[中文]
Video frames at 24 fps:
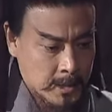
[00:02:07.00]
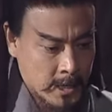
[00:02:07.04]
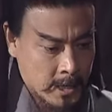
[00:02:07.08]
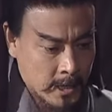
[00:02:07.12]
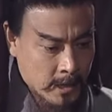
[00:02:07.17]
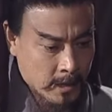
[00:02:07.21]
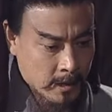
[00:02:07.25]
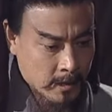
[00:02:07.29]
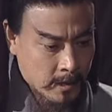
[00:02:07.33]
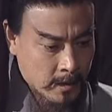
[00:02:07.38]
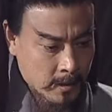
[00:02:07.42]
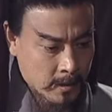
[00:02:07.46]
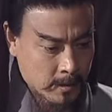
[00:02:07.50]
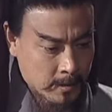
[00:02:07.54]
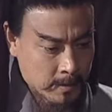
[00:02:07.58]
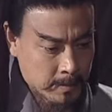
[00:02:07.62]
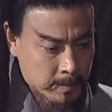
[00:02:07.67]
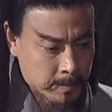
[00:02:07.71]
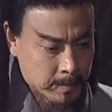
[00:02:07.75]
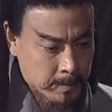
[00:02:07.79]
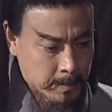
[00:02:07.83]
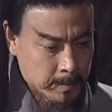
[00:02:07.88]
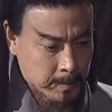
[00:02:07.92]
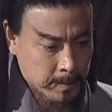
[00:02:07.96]
丞相，
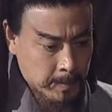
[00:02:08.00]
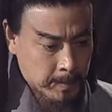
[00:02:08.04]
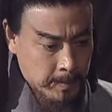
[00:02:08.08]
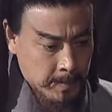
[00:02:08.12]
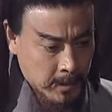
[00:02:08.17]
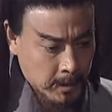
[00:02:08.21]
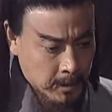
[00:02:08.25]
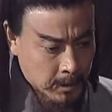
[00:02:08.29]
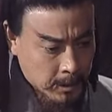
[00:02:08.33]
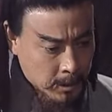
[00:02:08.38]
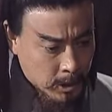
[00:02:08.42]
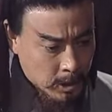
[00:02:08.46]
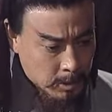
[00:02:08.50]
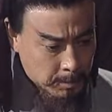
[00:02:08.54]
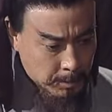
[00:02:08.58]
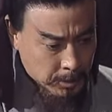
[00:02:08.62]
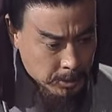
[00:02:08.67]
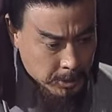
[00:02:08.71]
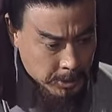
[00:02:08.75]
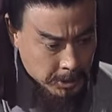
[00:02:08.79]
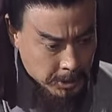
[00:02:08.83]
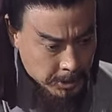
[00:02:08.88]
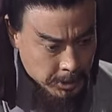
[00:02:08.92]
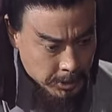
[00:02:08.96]
何
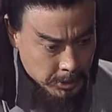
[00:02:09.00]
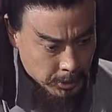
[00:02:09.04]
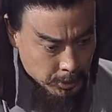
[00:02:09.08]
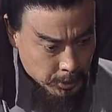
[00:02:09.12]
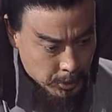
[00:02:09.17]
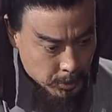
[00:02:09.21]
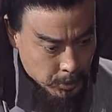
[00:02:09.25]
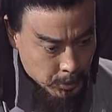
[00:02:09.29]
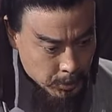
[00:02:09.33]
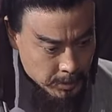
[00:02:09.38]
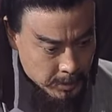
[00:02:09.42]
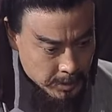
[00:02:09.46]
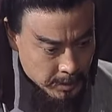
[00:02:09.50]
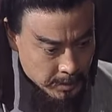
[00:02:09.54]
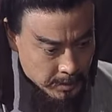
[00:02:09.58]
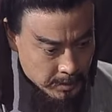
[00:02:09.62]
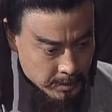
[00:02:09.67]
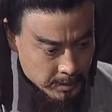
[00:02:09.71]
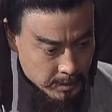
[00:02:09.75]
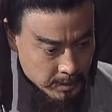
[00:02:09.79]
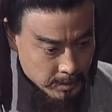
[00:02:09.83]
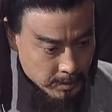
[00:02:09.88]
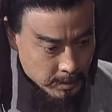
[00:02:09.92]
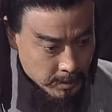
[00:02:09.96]
不急修书信，
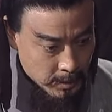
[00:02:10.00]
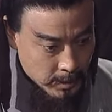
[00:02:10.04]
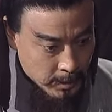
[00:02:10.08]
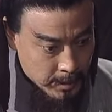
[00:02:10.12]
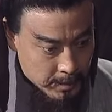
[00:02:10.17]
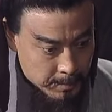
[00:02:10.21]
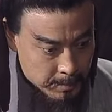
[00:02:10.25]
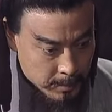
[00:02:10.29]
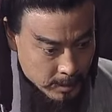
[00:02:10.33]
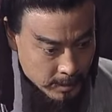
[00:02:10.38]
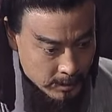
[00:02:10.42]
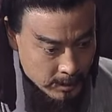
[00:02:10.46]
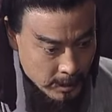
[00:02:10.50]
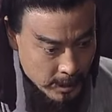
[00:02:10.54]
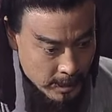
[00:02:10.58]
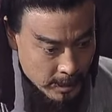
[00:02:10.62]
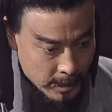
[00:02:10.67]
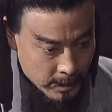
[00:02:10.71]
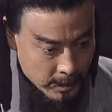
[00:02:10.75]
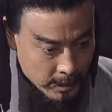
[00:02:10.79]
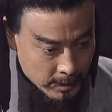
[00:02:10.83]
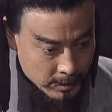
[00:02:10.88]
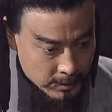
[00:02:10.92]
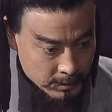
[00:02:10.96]
令孟
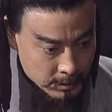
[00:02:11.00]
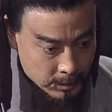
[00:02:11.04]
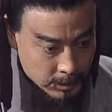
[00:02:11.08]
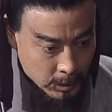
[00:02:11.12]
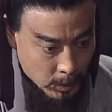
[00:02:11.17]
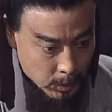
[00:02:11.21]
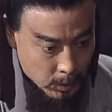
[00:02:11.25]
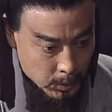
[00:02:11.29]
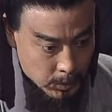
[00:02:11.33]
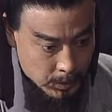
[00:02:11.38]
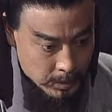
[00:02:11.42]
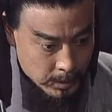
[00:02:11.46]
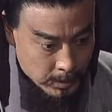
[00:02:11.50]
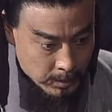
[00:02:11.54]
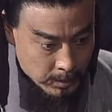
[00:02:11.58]
达小